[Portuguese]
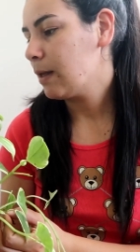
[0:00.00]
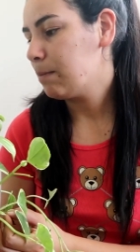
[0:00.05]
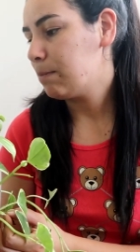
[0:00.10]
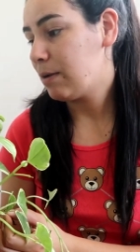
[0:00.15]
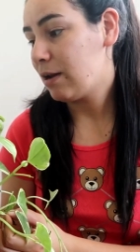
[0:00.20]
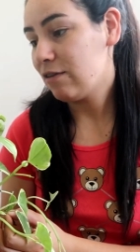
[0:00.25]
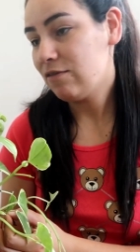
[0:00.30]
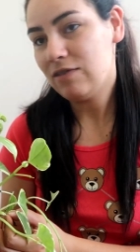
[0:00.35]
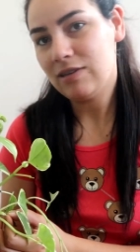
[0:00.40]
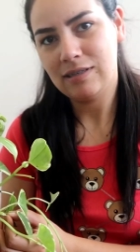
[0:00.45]

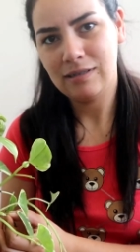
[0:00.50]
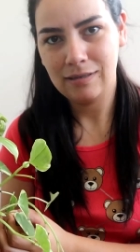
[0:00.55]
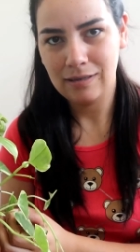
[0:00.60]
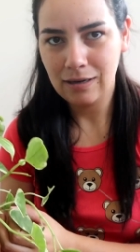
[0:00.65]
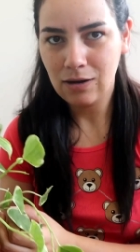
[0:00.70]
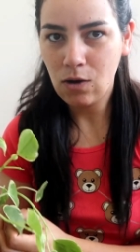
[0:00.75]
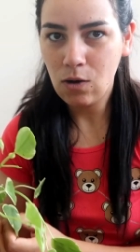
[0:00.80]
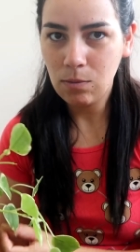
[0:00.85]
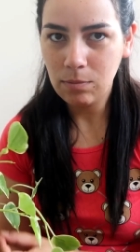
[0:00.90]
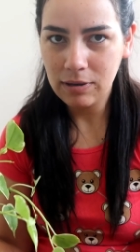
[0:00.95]
para ver se
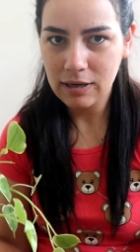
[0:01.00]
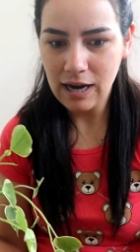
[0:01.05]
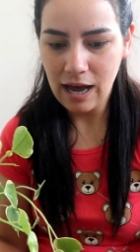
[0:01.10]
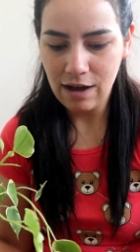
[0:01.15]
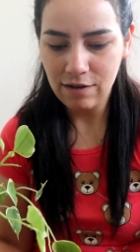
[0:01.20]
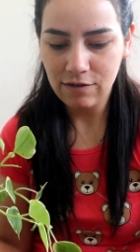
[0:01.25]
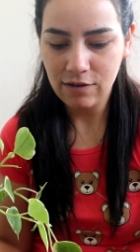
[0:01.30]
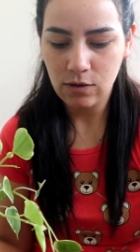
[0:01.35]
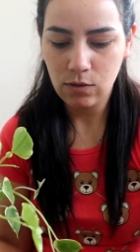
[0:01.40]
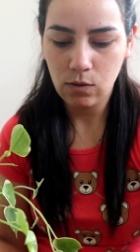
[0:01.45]

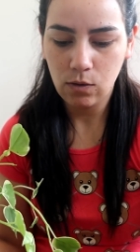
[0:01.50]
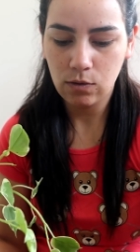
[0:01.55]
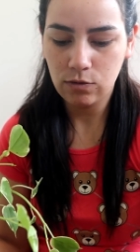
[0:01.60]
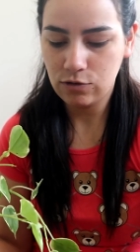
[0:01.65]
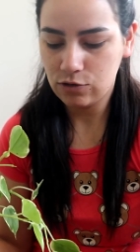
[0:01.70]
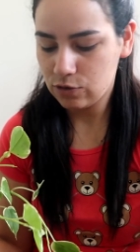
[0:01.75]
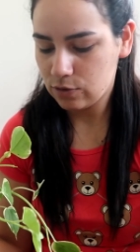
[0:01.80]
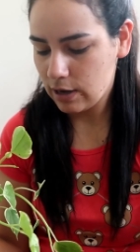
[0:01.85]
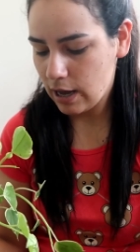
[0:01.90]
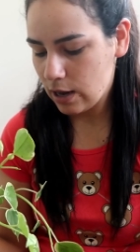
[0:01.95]
combinava com
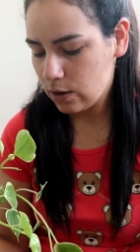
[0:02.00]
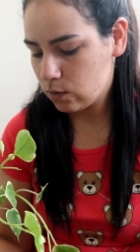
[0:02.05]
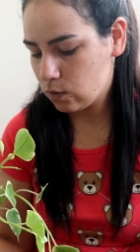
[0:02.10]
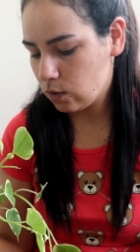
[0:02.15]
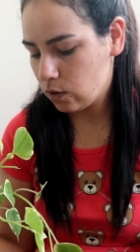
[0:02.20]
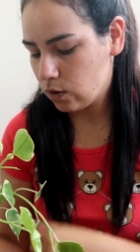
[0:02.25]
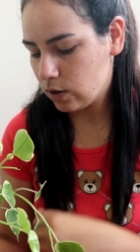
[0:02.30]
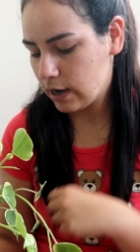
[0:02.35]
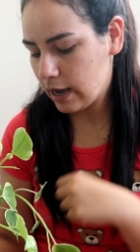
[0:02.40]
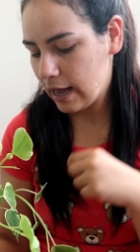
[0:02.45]
onde eu quero
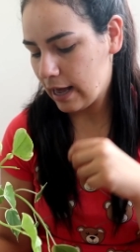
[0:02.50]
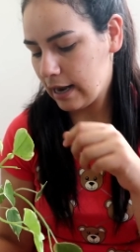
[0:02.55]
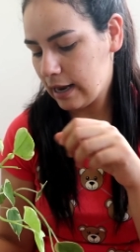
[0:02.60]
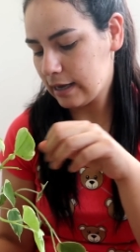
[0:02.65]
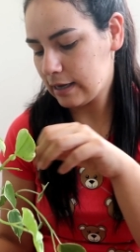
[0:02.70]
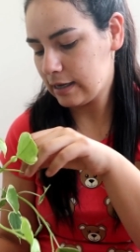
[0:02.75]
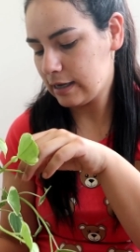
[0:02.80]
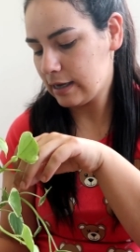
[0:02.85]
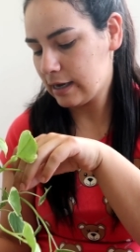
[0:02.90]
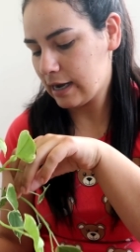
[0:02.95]
colocar ela
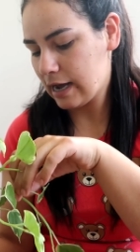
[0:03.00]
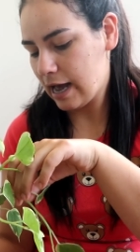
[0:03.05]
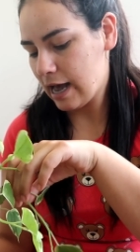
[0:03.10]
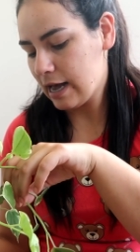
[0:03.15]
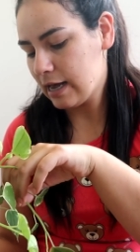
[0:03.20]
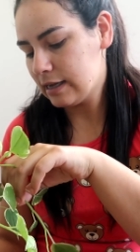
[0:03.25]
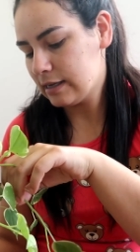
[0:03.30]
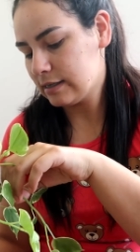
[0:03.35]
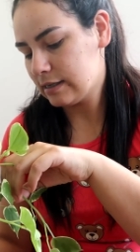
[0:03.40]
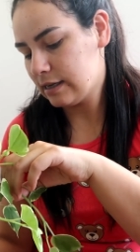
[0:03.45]
aqui em
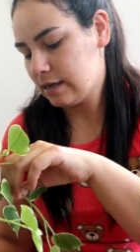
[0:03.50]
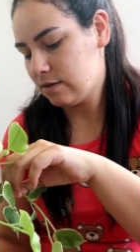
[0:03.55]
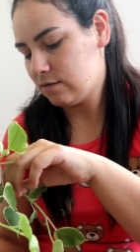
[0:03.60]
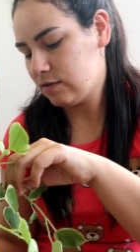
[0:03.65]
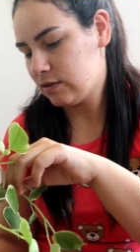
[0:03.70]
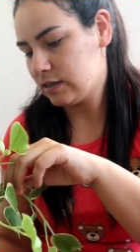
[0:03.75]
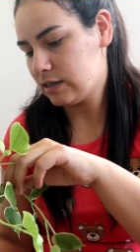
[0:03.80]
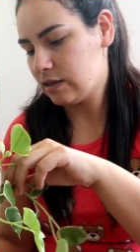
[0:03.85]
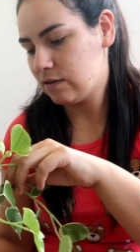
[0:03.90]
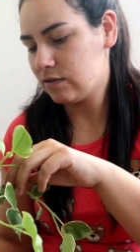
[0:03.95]
casa, né,
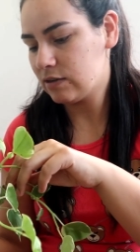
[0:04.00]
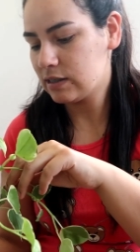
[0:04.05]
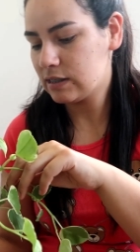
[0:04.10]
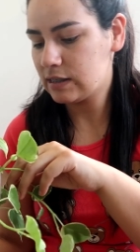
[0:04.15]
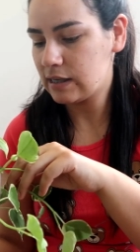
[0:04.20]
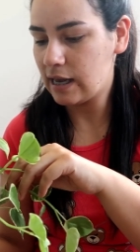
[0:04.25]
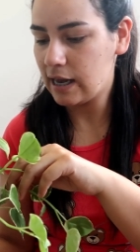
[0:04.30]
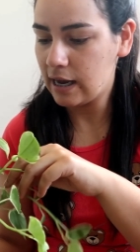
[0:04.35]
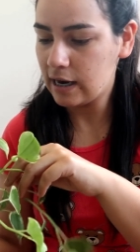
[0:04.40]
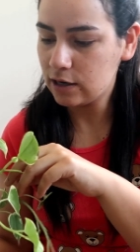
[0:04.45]
ver se dava
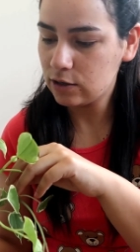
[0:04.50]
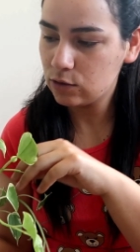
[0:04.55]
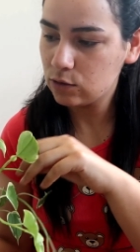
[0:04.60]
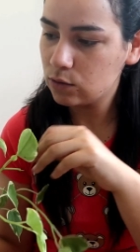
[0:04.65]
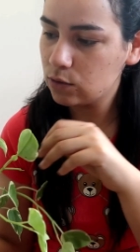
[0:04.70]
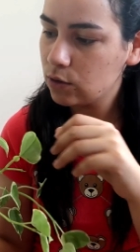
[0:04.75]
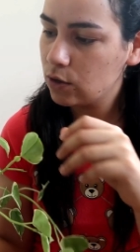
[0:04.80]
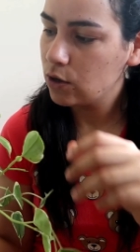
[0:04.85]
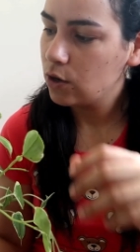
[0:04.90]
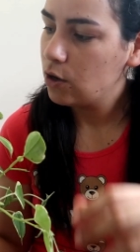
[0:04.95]
certo.